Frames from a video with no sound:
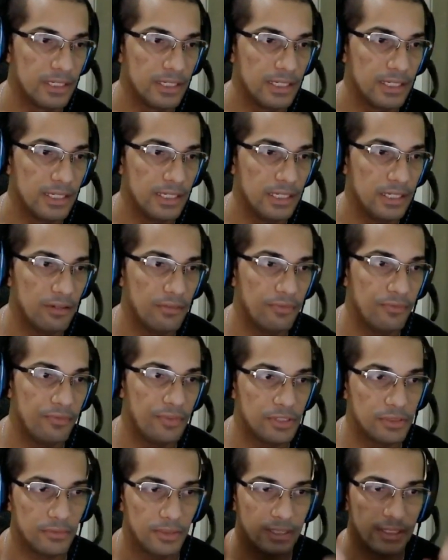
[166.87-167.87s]
E eu
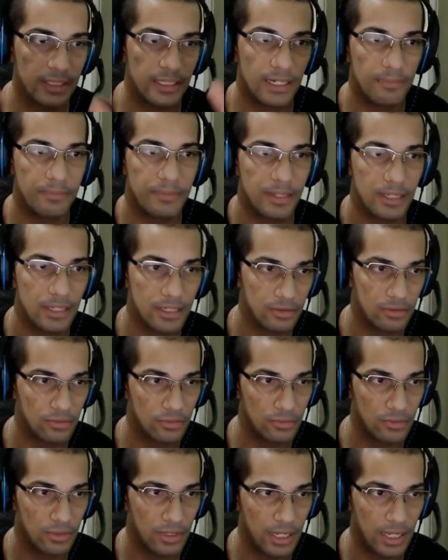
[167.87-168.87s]
fiz uma terapia
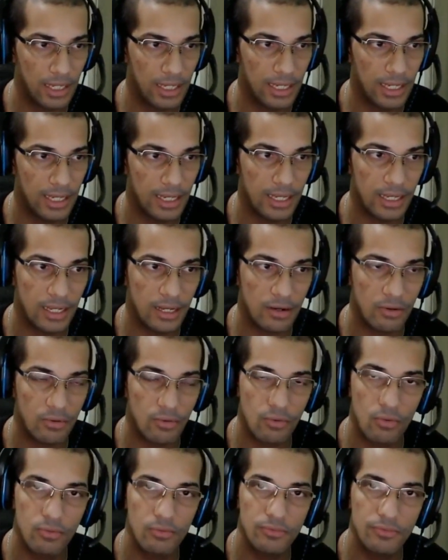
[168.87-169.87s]
é,
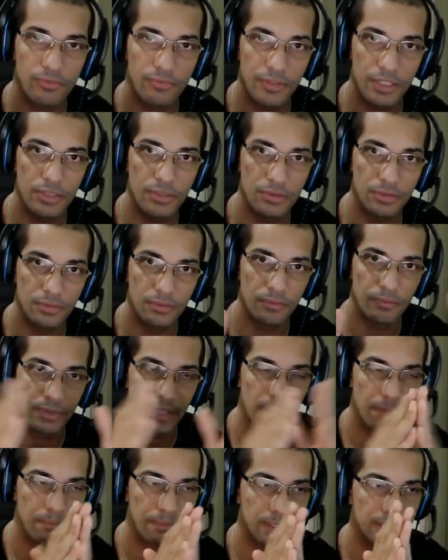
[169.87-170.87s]
com um vídeo,
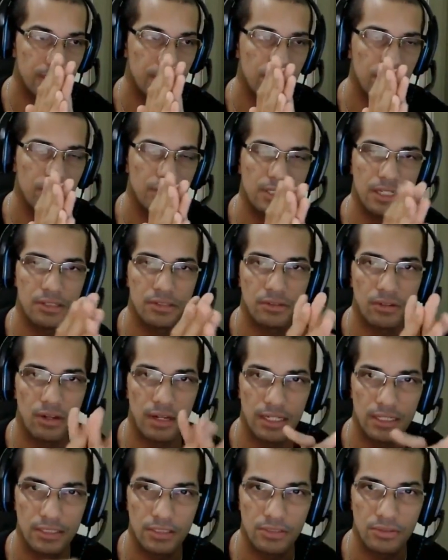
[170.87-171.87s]
né? Passei muitas
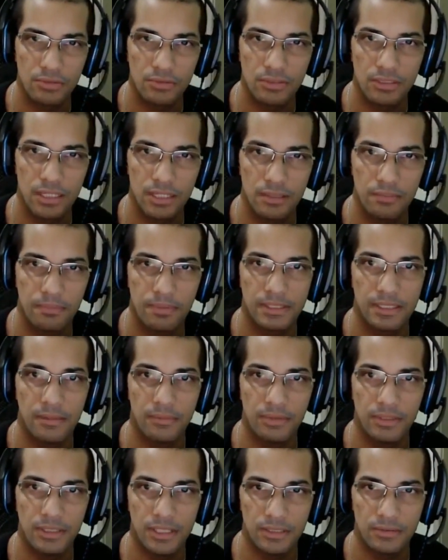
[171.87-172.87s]
horas estudando, passei
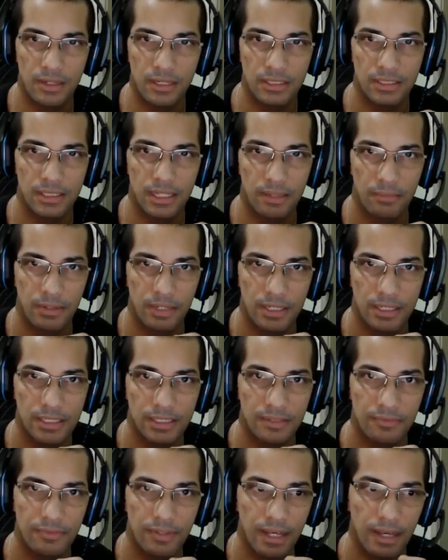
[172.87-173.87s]
muitas horas elaborando
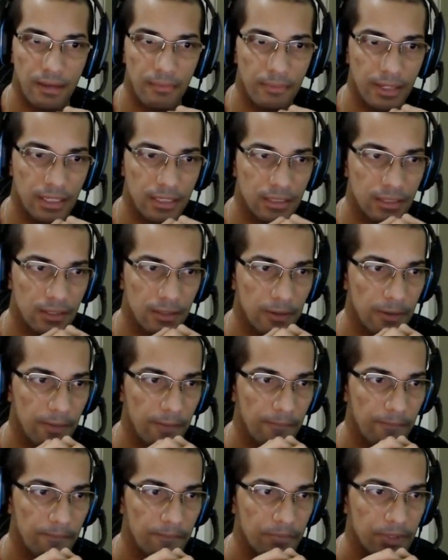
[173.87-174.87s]
essa ferramenta,
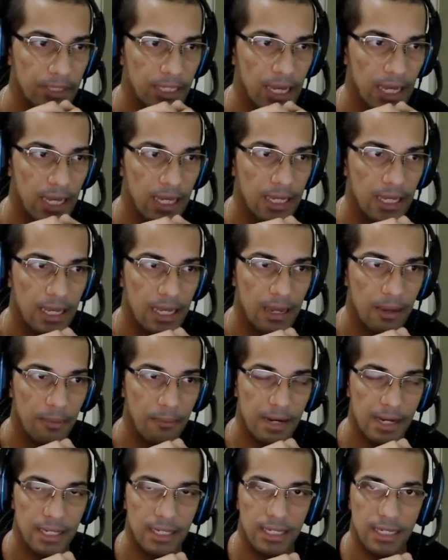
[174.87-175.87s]
tá?
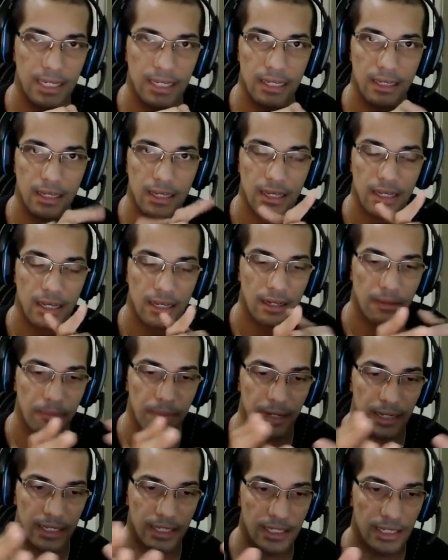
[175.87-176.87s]
Para quê?
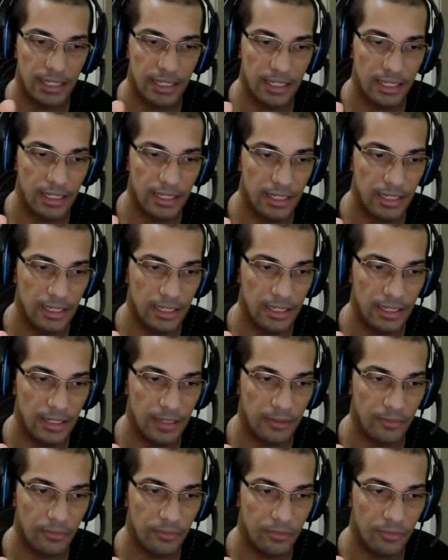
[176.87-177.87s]
para
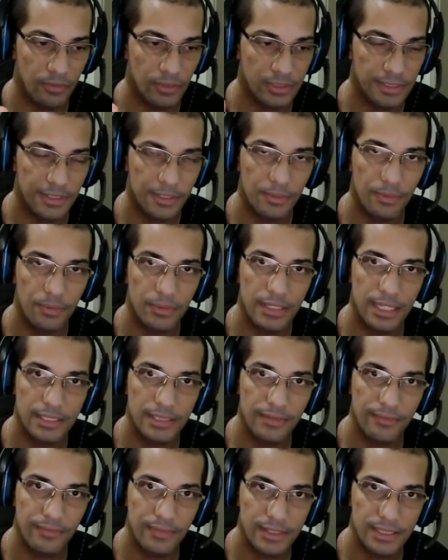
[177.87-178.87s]
que vocês
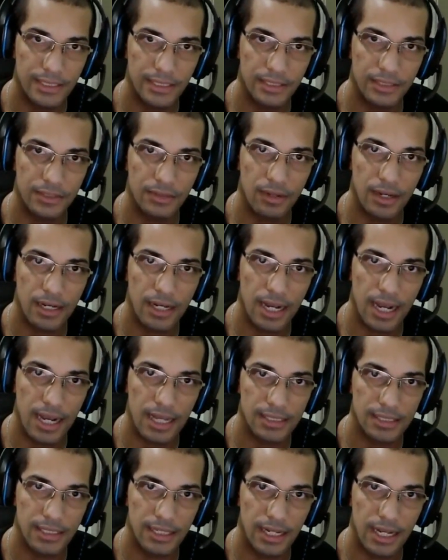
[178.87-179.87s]
pudessem fazer na sua
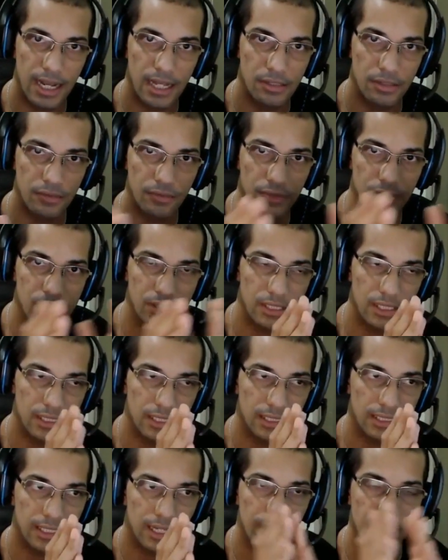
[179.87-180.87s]
casa, na casa de
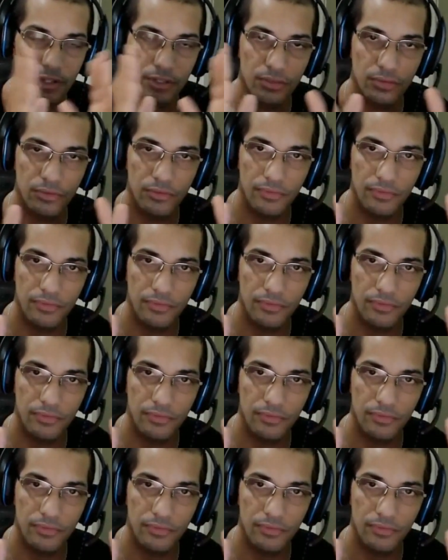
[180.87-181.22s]
vocês, através de um